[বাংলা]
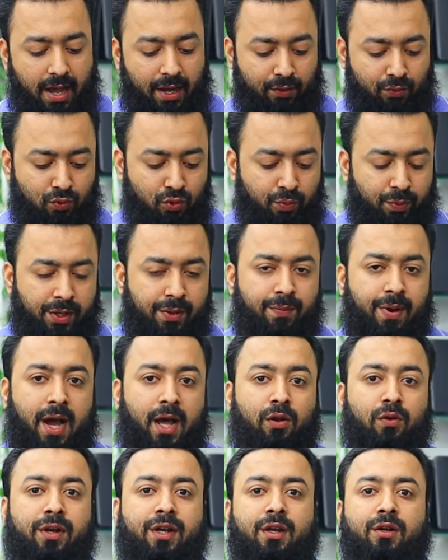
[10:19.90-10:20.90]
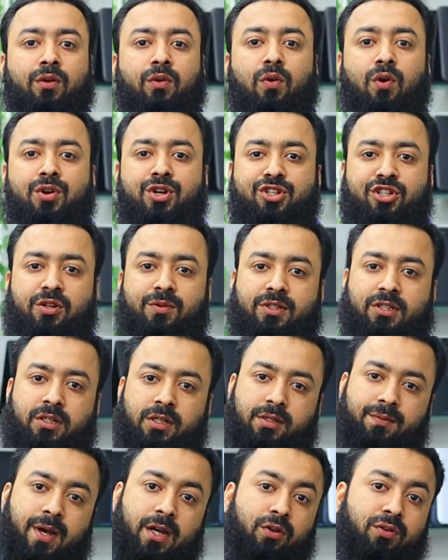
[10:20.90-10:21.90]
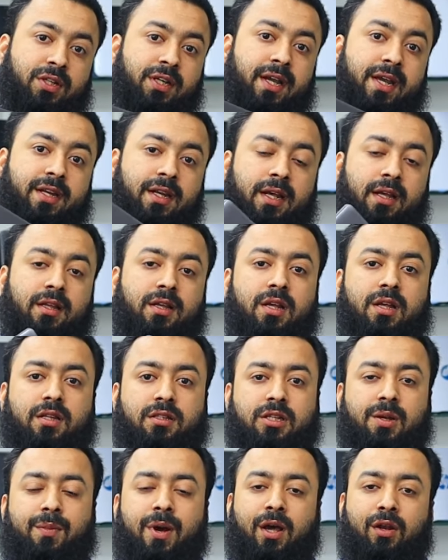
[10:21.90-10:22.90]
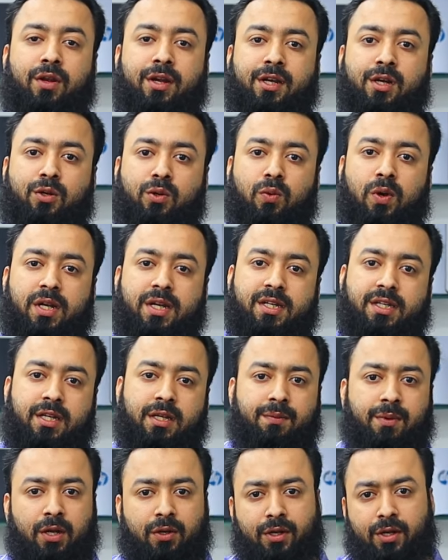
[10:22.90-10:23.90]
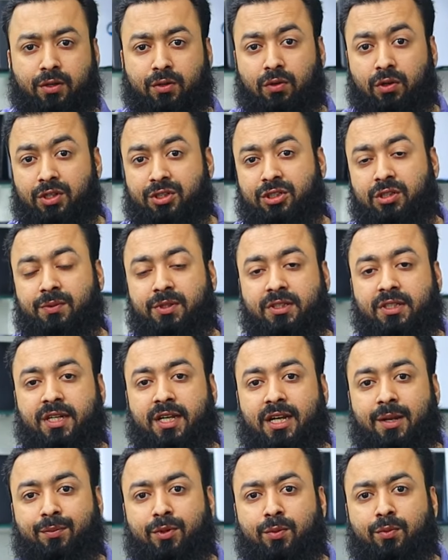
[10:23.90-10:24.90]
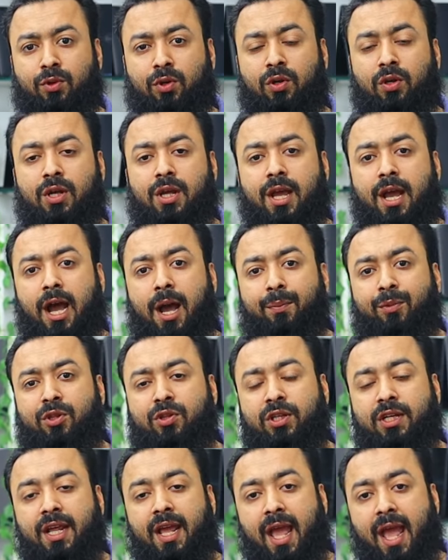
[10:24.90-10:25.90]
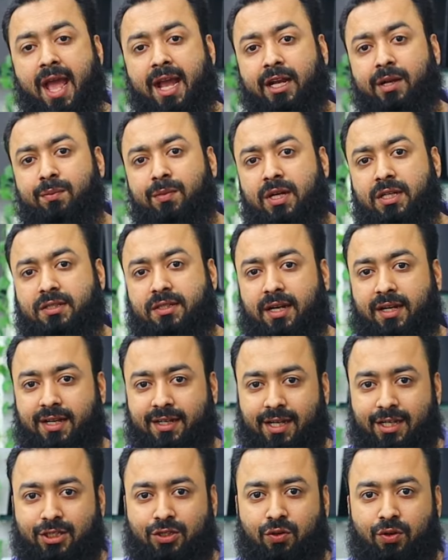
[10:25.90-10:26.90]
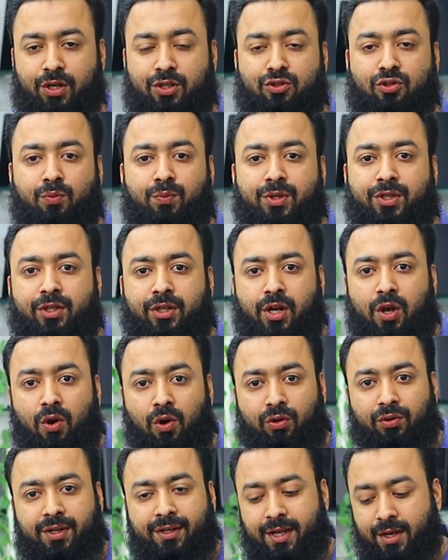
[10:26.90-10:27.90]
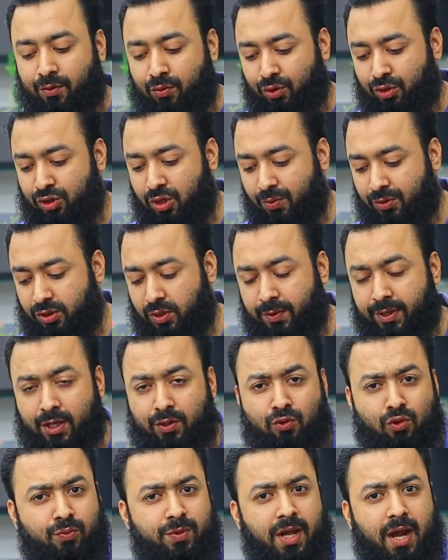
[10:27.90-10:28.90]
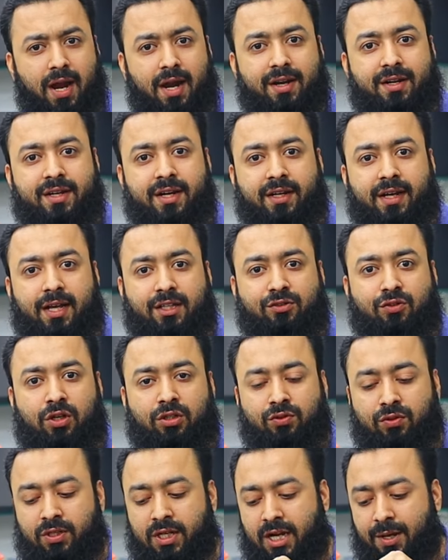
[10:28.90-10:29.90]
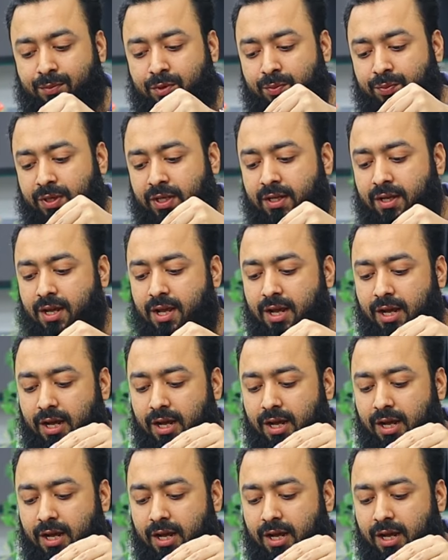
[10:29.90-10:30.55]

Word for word: আর খুবই ভালো একটা কন্ডিশন পাচ্ছেন ভালো দিকে এটা যে ভালো একটা কোয়ালিটি ভালো একটা কন্ডিশন পাচ্ছেন এই ল্যাপটপগুলো আপনি যদি যদি এক মাস টানা কাজ করেন চব্বিশ ঘন্টা অন রেখে কোনো সমস্যা হবে না খুবই হার্ড ইয়ার কাজ করার জন্য এই ল্যাপটপটি